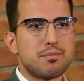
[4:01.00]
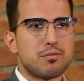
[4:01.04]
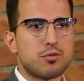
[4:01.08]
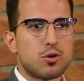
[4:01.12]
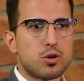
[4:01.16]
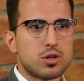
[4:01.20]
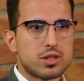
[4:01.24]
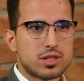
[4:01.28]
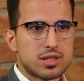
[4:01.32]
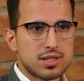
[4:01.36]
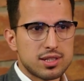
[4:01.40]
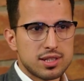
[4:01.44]
haben
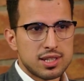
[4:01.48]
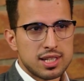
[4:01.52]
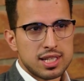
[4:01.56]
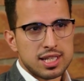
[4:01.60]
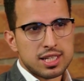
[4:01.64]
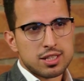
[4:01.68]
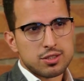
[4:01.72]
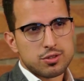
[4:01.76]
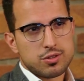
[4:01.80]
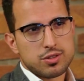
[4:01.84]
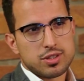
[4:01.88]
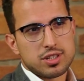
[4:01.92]
wollte,
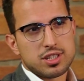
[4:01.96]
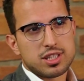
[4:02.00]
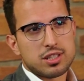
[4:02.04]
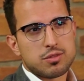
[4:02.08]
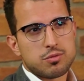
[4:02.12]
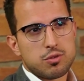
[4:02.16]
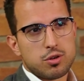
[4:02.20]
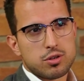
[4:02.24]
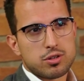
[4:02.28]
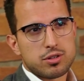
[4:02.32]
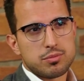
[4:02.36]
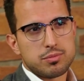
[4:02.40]
sondern
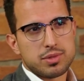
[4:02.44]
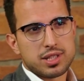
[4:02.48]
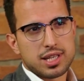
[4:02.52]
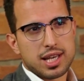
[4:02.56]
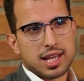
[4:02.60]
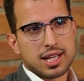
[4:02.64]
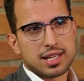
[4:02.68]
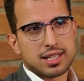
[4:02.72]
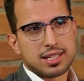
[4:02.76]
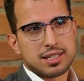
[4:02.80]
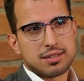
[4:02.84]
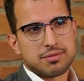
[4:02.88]
ich wollte mich
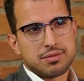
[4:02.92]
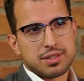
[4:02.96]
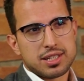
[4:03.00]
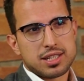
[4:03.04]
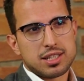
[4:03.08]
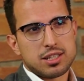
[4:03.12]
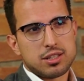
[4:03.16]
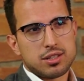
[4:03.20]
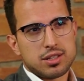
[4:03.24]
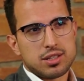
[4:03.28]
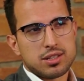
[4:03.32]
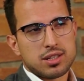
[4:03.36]
eigentlich
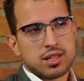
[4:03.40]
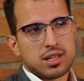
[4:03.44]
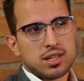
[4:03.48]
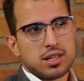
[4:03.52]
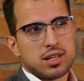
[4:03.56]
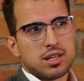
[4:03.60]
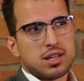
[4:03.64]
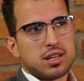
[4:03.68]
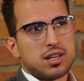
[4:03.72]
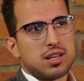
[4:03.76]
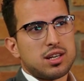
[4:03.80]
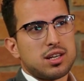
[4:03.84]
wirklich
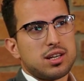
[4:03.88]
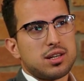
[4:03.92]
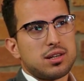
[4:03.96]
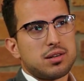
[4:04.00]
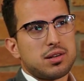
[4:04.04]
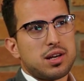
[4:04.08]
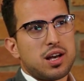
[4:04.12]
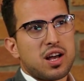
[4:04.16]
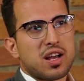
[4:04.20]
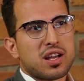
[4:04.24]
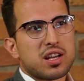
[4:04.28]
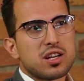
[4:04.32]
äh,
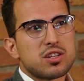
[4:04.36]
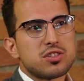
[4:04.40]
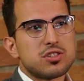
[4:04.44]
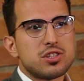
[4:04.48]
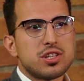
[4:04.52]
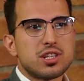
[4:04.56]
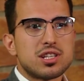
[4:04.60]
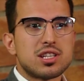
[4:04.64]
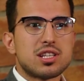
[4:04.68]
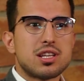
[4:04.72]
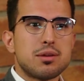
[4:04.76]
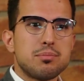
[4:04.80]

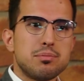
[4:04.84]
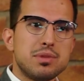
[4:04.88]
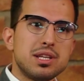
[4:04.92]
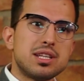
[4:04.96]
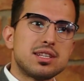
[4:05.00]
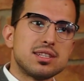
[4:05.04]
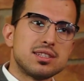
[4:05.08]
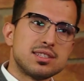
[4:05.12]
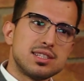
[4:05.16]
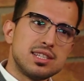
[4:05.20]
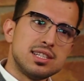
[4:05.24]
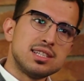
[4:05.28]
engagieren,
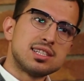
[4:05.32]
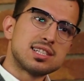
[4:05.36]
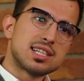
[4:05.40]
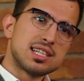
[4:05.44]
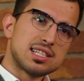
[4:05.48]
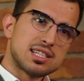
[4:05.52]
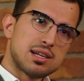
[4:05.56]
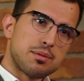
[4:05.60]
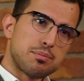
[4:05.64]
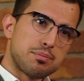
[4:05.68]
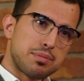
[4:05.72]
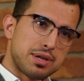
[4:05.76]
damit es
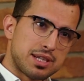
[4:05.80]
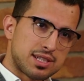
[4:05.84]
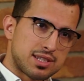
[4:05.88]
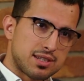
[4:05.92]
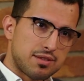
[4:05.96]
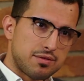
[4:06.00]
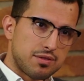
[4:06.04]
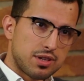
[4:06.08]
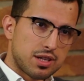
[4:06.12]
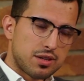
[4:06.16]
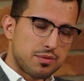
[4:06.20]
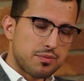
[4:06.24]
insgesamt
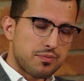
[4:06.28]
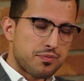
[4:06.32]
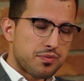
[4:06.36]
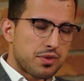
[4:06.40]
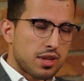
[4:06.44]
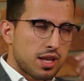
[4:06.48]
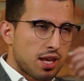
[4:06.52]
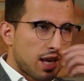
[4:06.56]
besser wird.